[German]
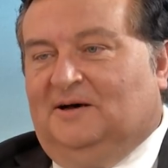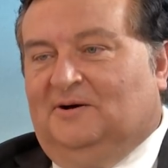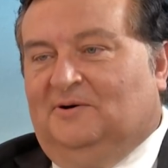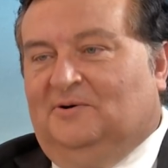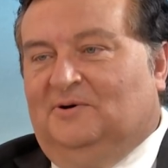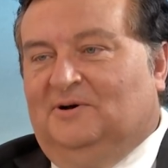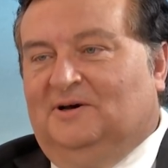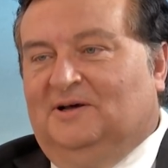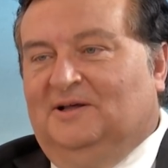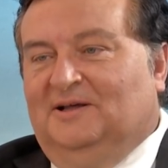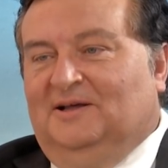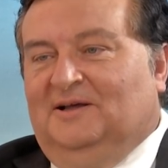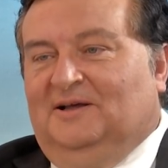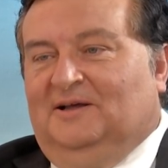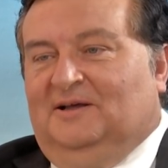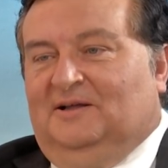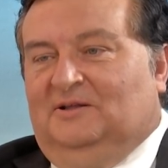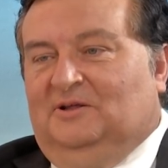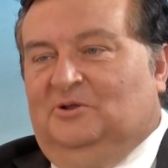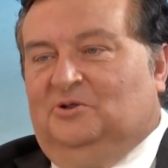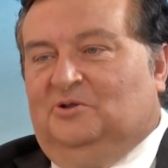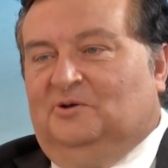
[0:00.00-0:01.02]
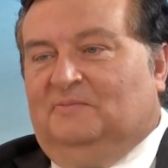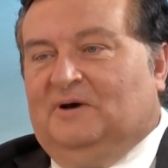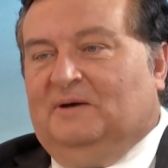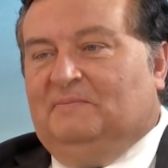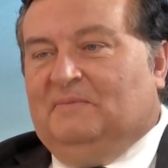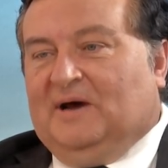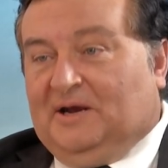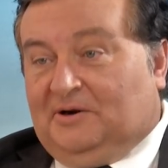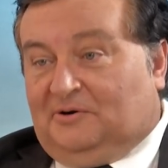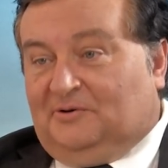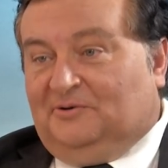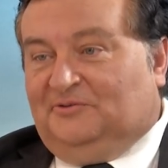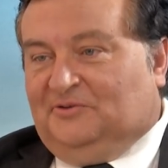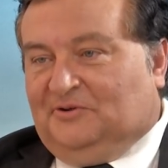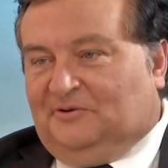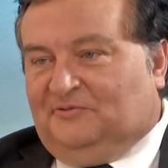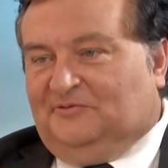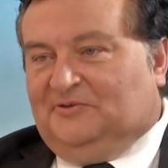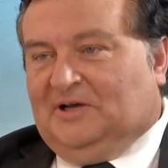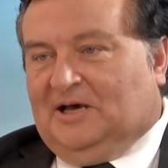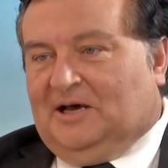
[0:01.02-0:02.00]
auch, die schon bei Microsoft